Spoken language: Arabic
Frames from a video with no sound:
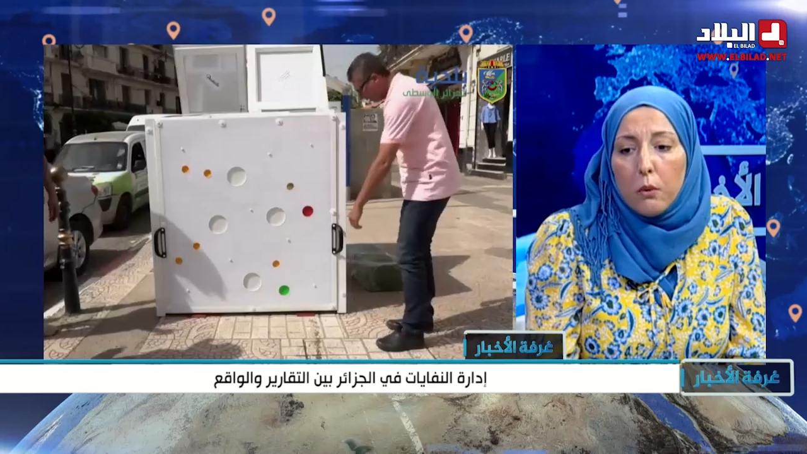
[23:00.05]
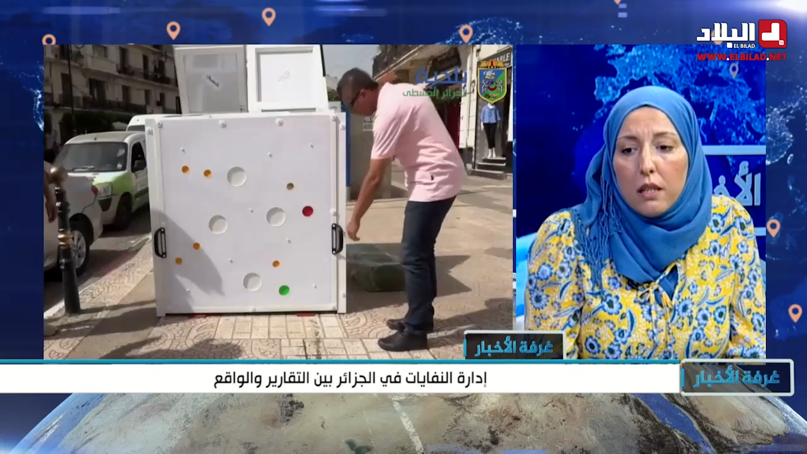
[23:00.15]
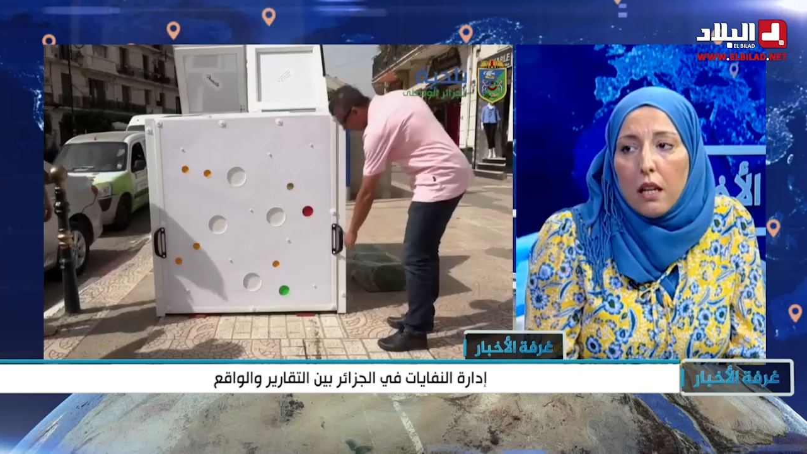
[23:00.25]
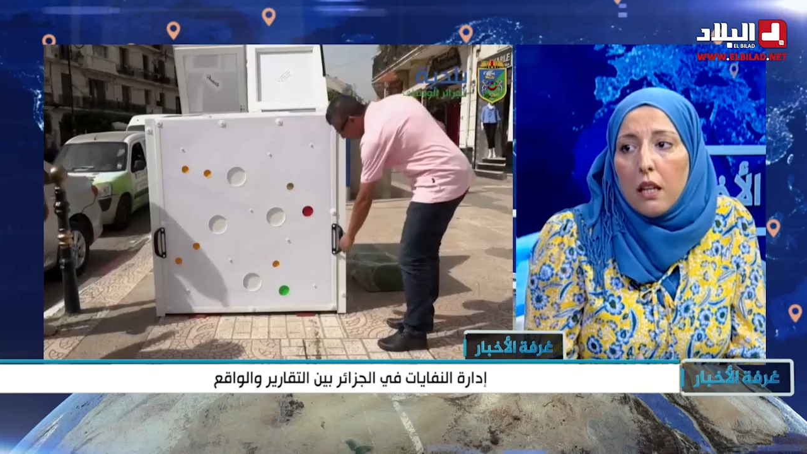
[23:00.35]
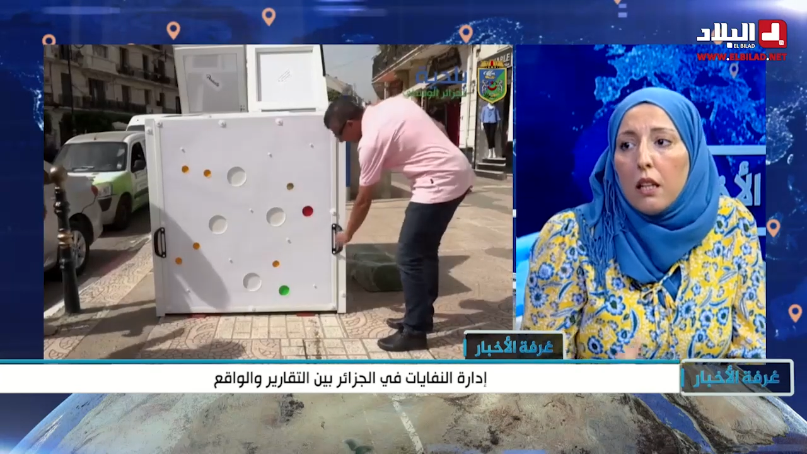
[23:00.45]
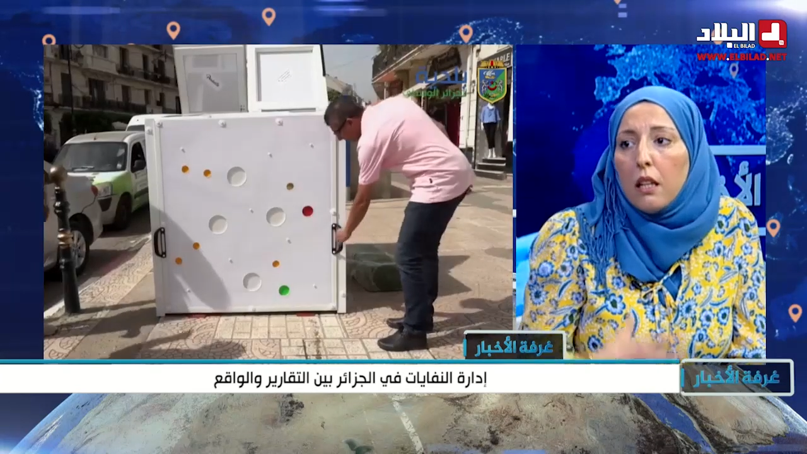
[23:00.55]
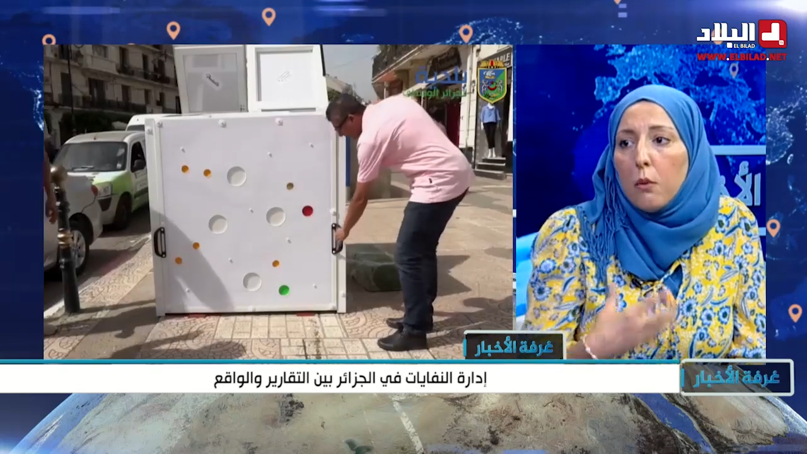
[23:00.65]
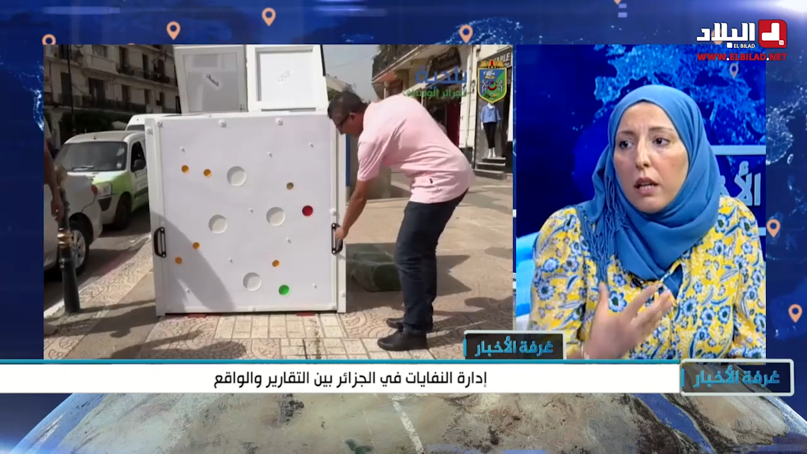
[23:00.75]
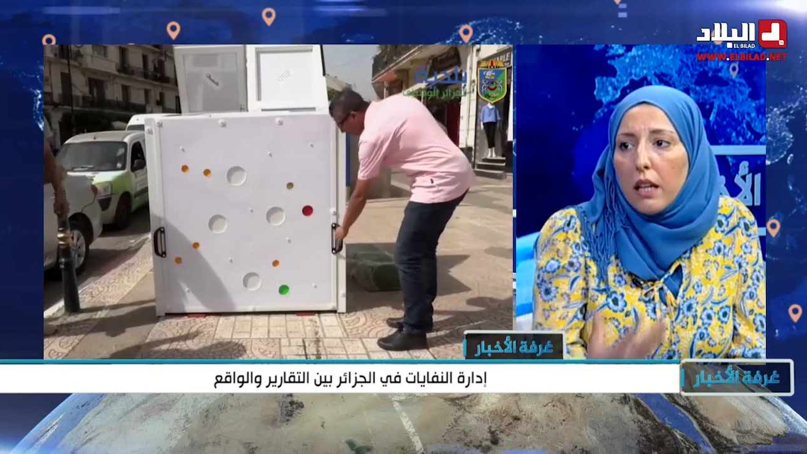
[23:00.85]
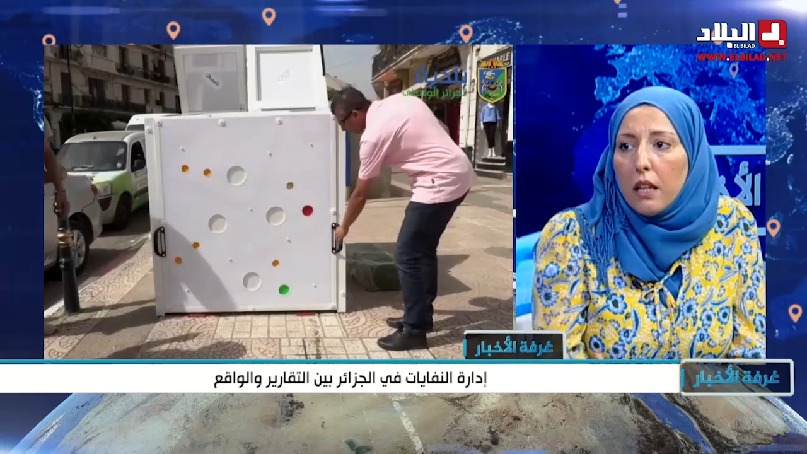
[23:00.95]
وسائل
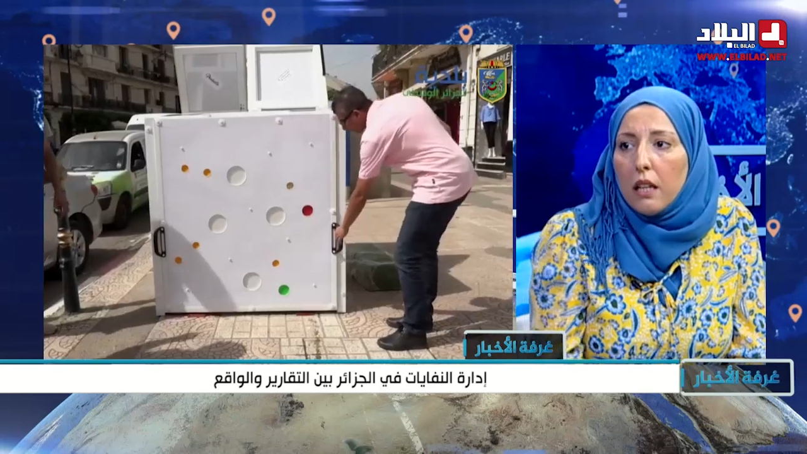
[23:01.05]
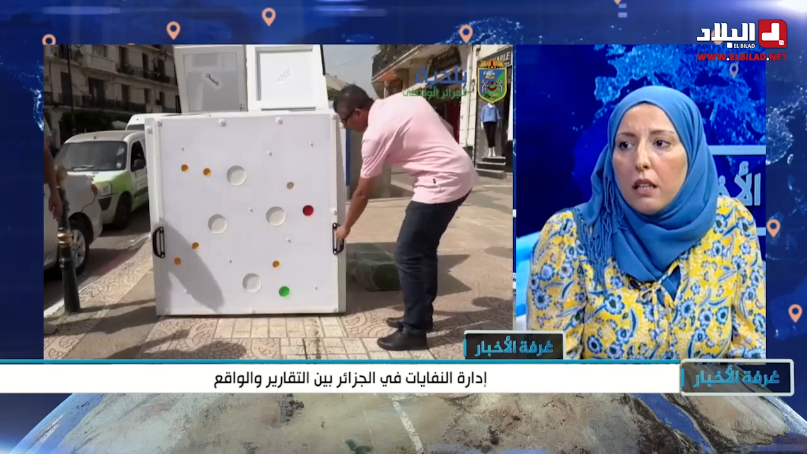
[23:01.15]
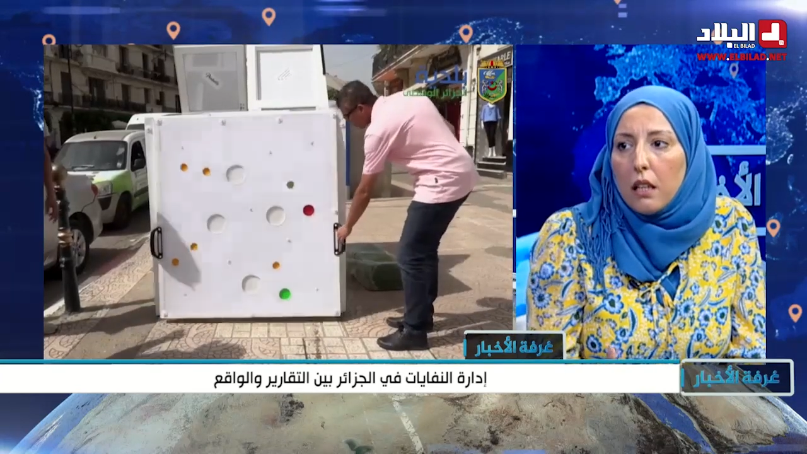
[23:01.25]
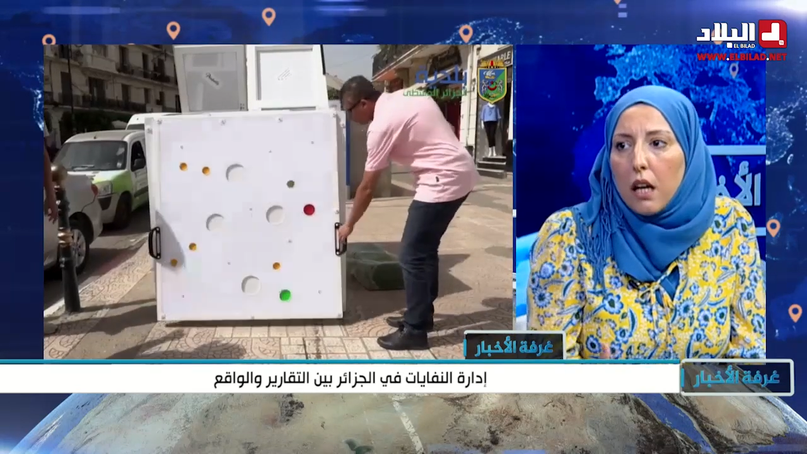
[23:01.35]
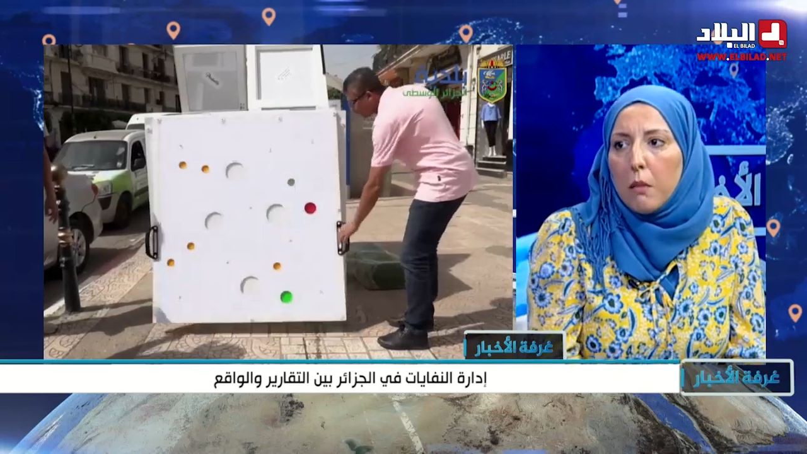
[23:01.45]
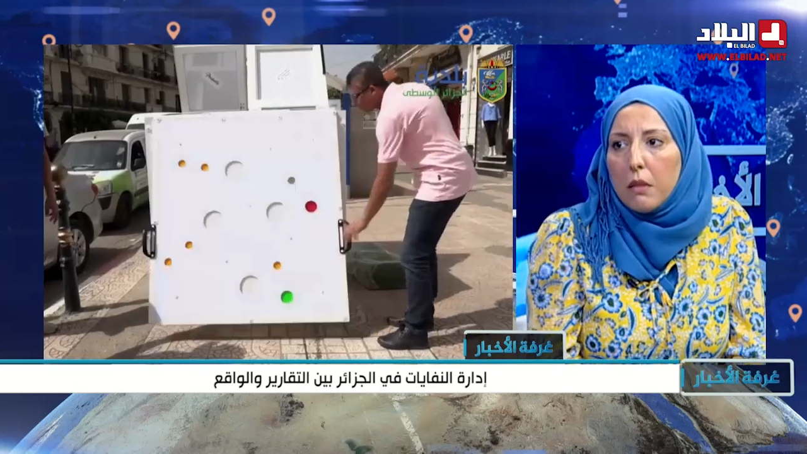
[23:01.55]
الوكاله هي اللي قامت